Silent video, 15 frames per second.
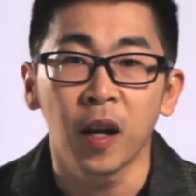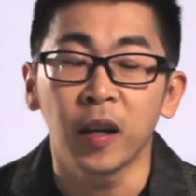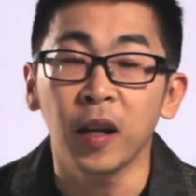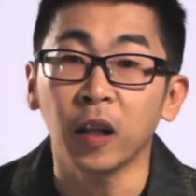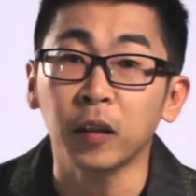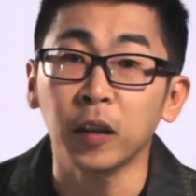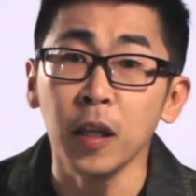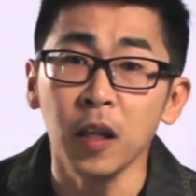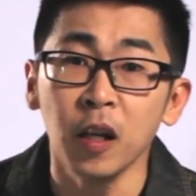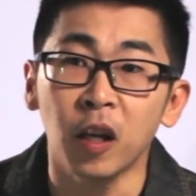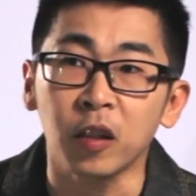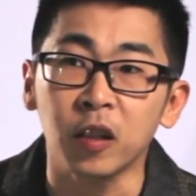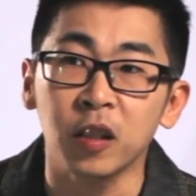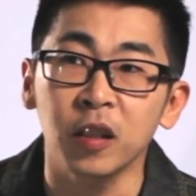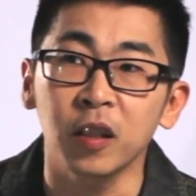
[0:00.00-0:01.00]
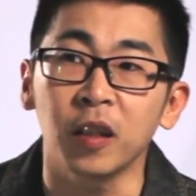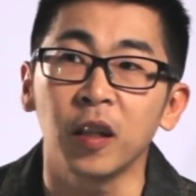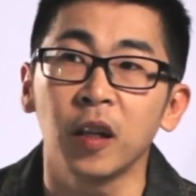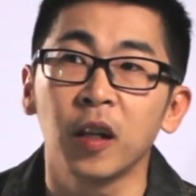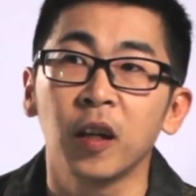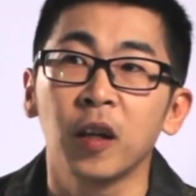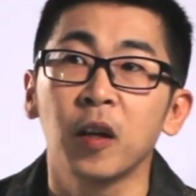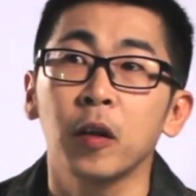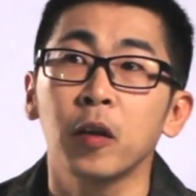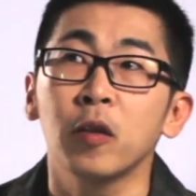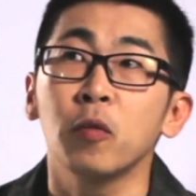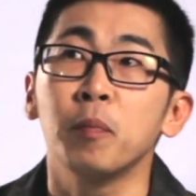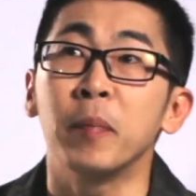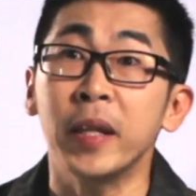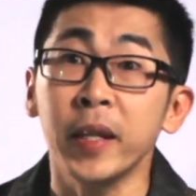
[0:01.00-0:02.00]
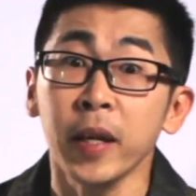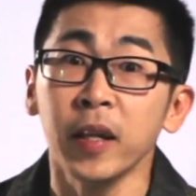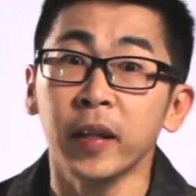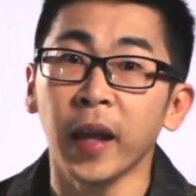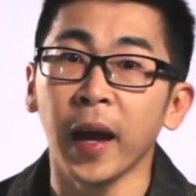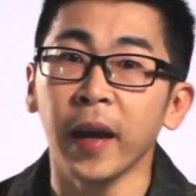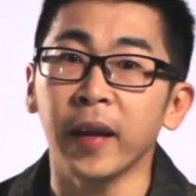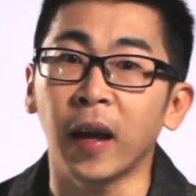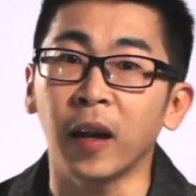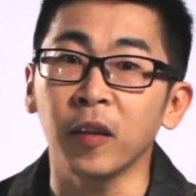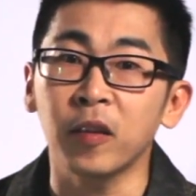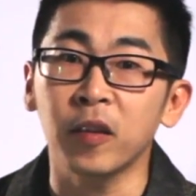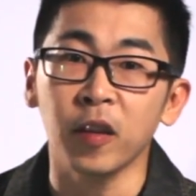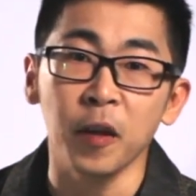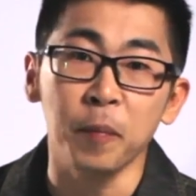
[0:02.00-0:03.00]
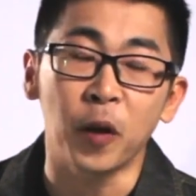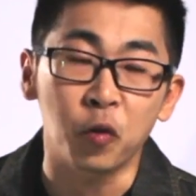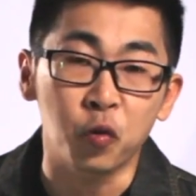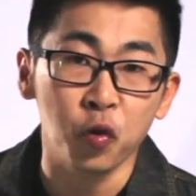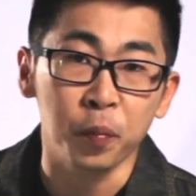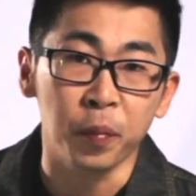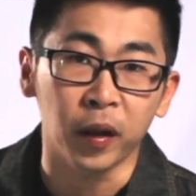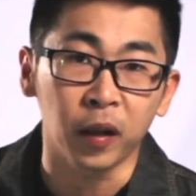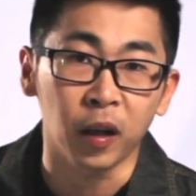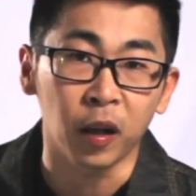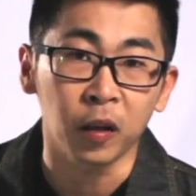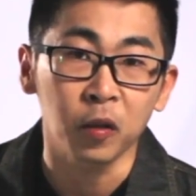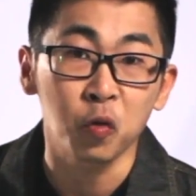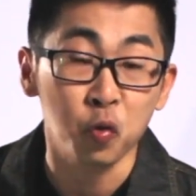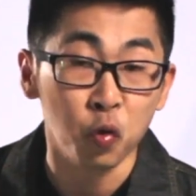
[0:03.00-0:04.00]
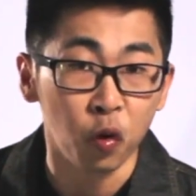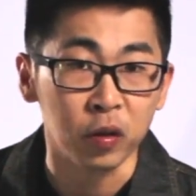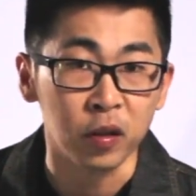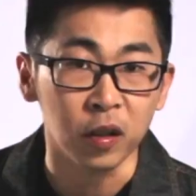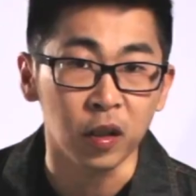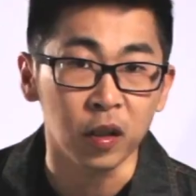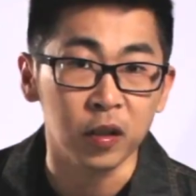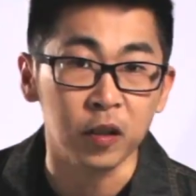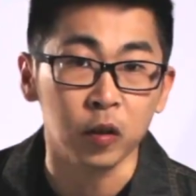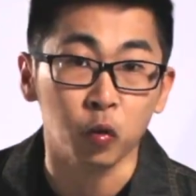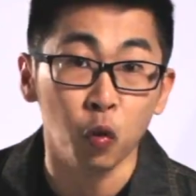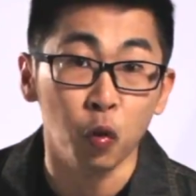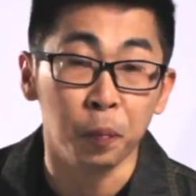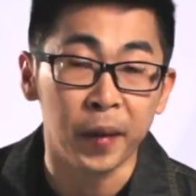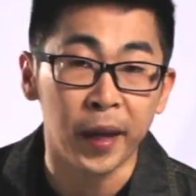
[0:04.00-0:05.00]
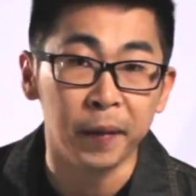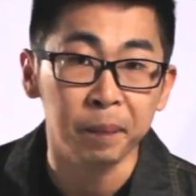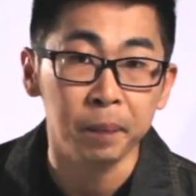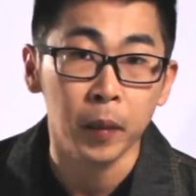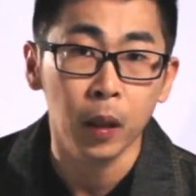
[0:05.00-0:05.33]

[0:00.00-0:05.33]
那第二是《明天的太阳》这一本剧本呢，作者是渡边。